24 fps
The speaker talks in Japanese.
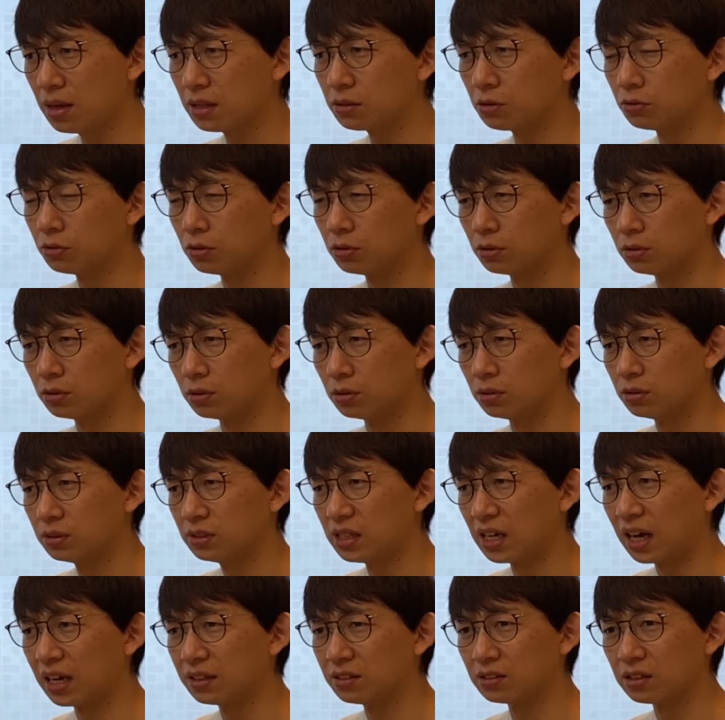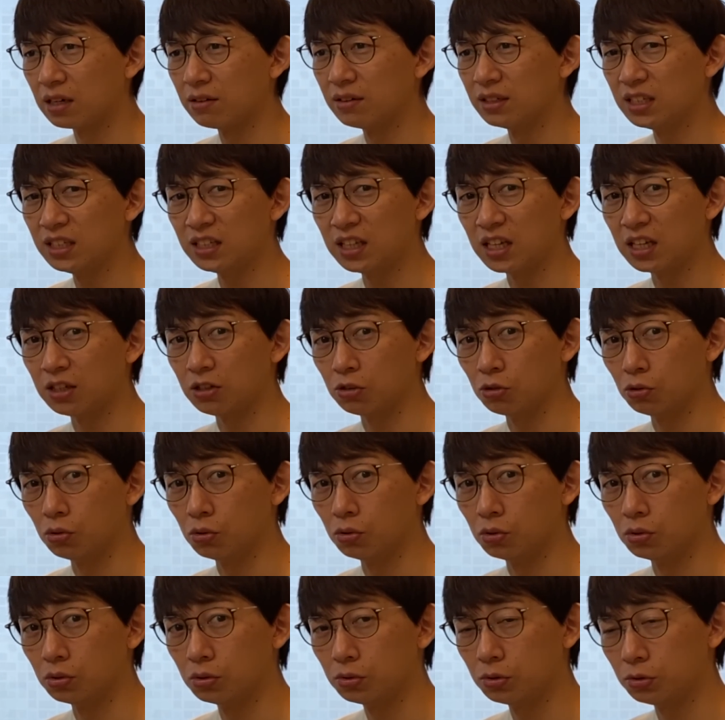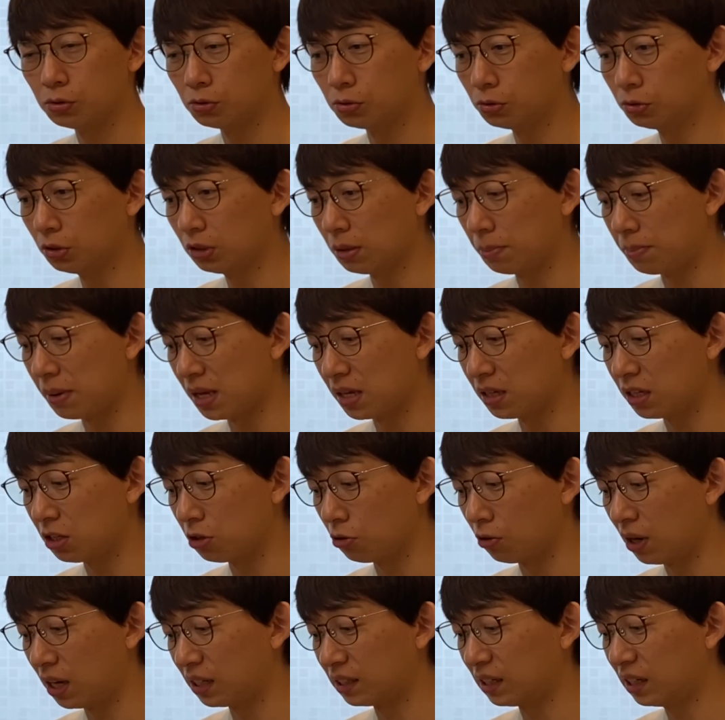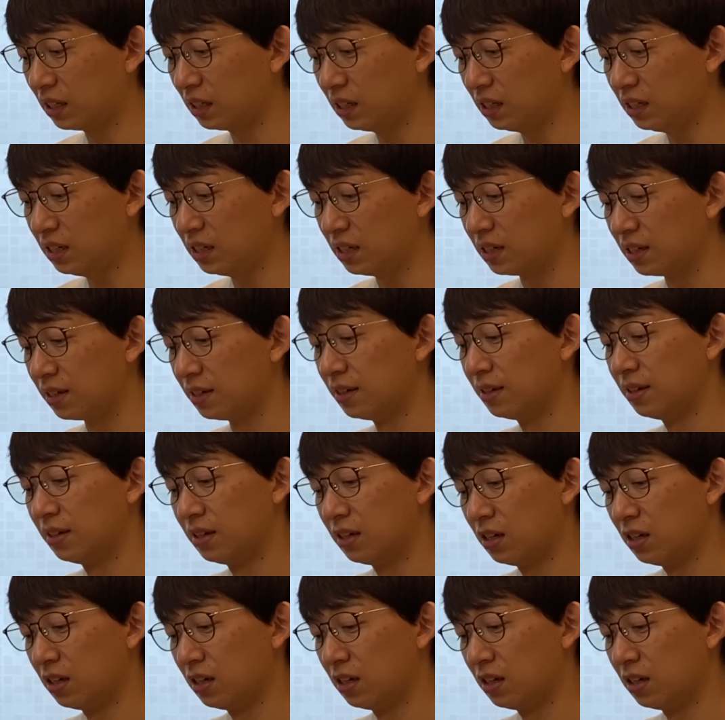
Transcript: そのSAGAS側に提供することで便宜を図り、